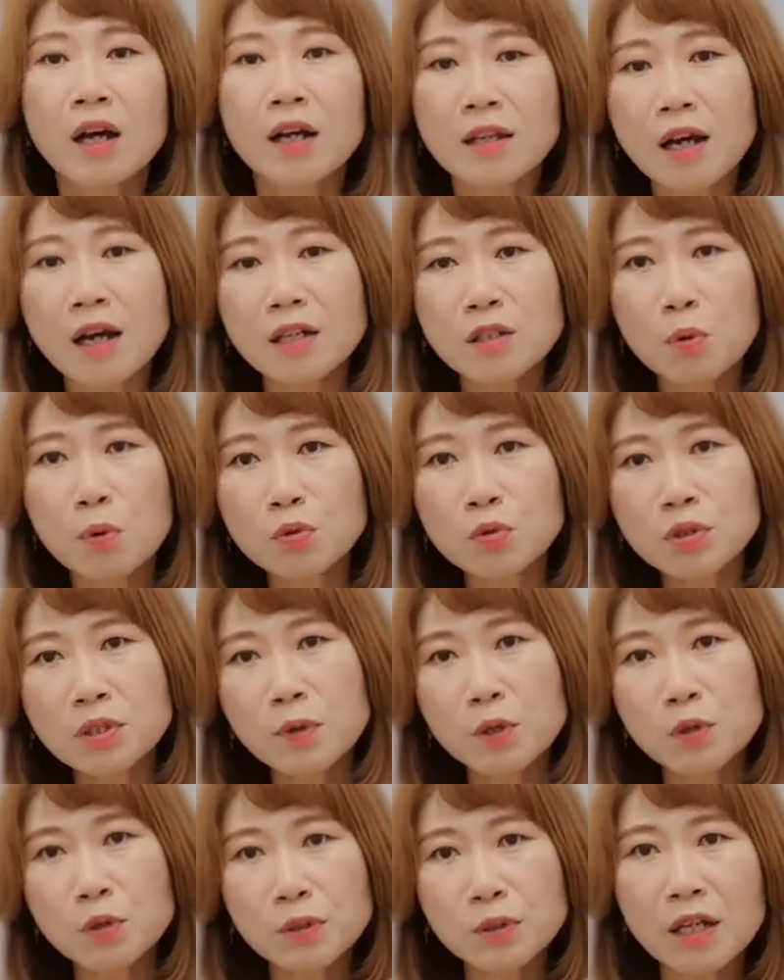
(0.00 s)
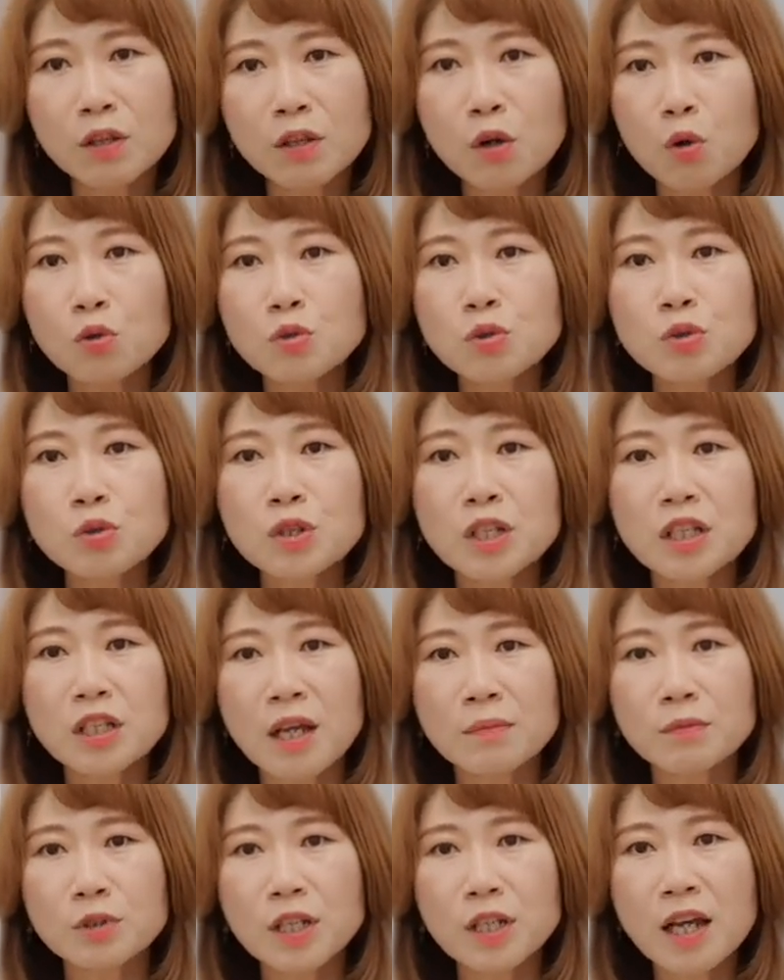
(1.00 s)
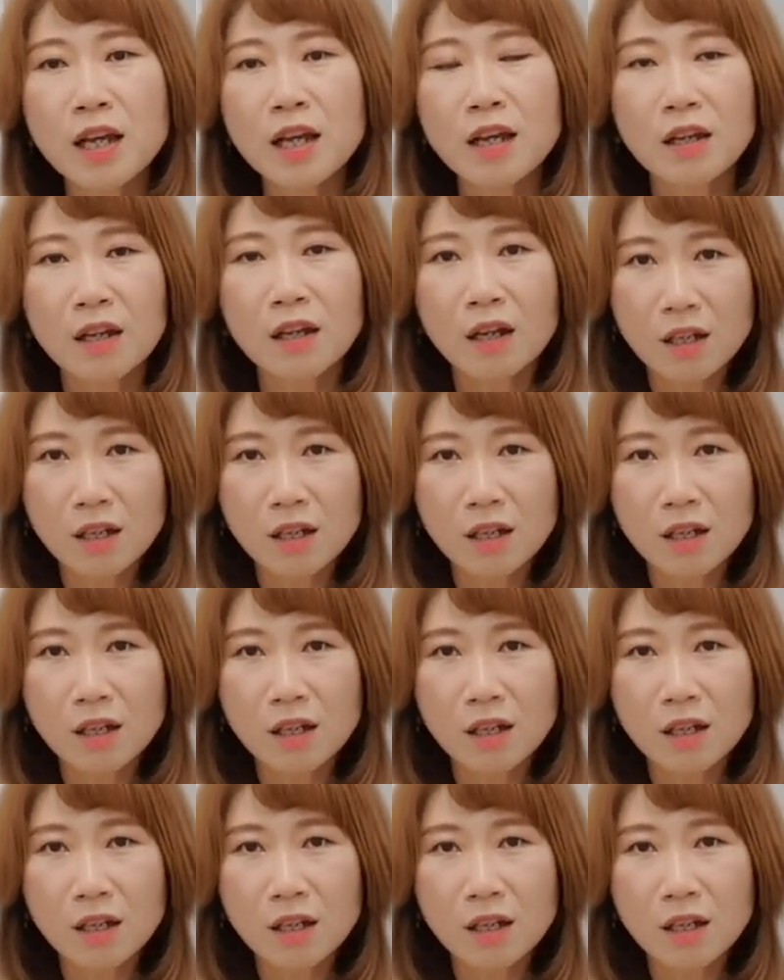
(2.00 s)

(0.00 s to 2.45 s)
다 해서 봉지별로 다 넣어주기 때문에